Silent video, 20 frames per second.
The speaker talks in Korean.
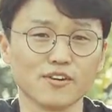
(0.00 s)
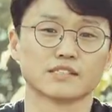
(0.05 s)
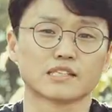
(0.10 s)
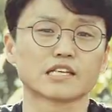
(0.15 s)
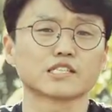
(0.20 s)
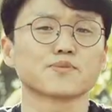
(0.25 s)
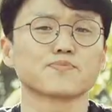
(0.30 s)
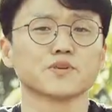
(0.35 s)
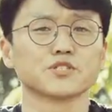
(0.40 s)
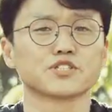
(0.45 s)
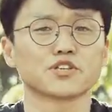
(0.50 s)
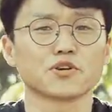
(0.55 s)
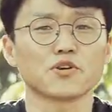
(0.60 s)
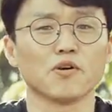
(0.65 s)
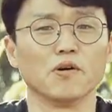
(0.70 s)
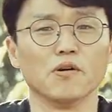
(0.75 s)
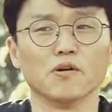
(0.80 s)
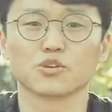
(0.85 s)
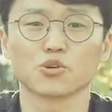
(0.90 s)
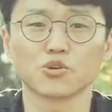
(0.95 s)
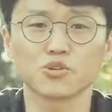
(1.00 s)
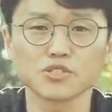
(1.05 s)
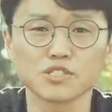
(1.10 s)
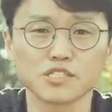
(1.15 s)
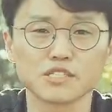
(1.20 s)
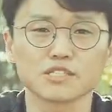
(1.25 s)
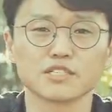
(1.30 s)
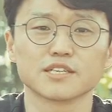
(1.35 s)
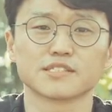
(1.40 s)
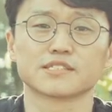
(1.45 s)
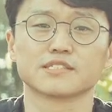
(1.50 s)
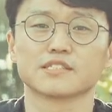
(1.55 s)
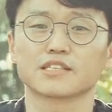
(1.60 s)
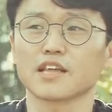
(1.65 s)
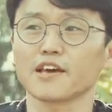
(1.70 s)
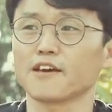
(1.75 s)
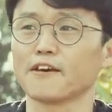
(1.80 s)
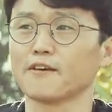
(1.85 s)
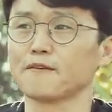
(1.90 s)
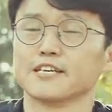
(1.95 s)
다섯 번째로 결혼식을 했을
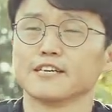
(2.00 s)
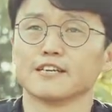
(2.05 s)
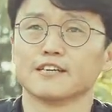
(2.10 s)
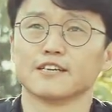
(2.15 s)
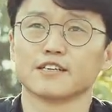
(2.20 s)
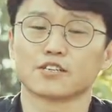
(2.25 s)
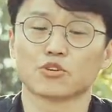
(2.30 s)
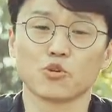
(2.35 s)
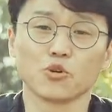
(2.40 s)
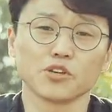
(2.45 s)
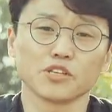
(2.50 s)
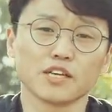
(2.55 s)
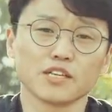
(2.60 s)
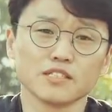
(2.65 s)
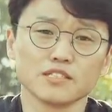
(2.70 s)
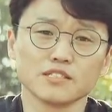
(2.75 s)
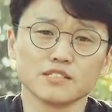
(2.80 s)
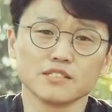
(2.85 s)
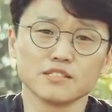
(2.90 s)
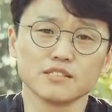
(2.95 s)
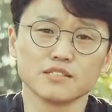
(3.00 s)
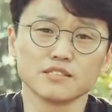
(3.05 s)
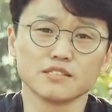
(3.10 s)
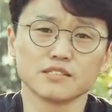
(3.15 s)
때 아, 교회 다니는